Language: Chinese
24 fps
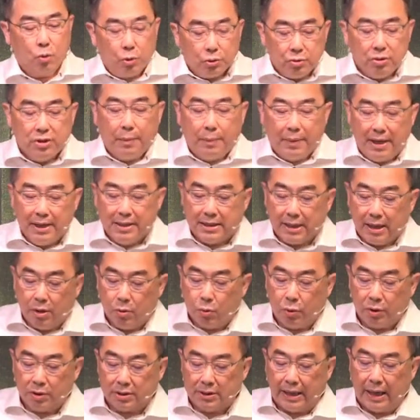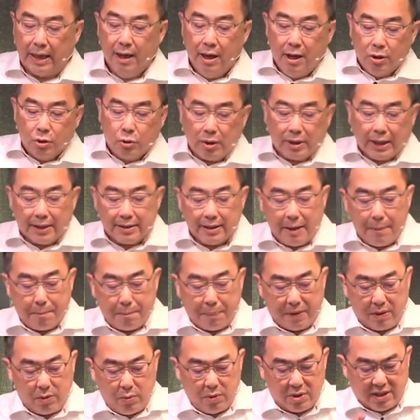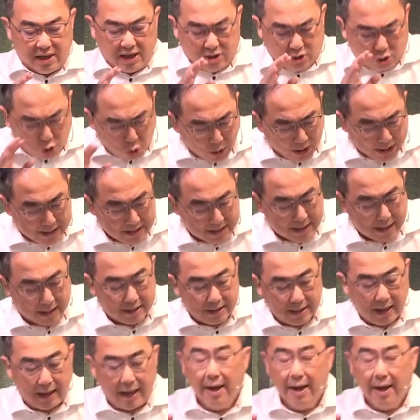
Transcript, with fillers: 果树怎么能结果子呢？所以他这个比喻是很传神